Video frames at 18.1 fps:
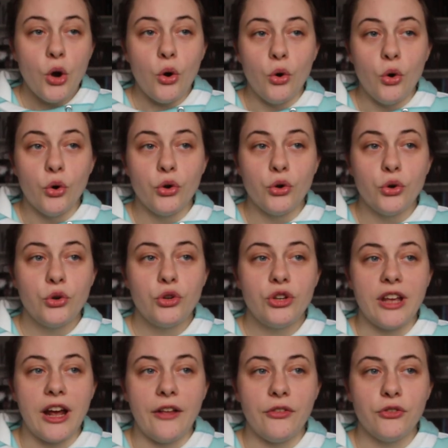
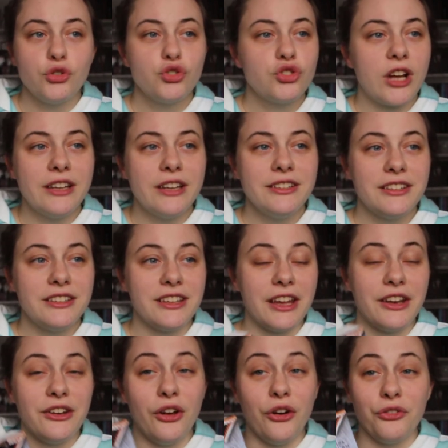Und ja, sie strandet
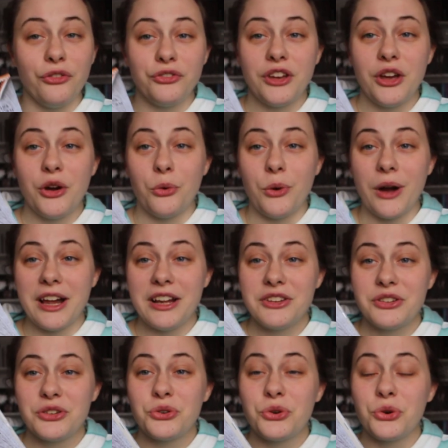dann auf der
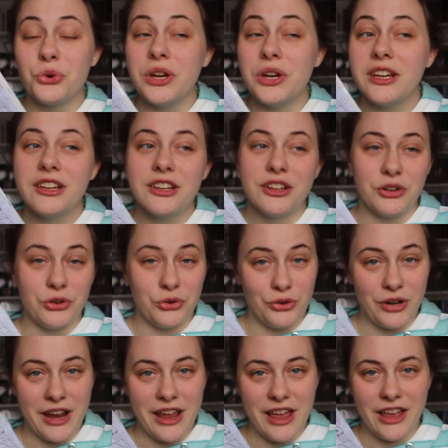Wild Creek
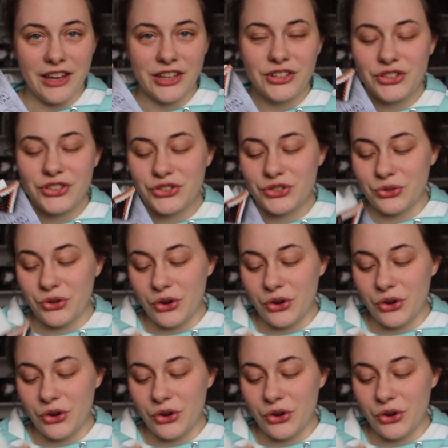Ranch.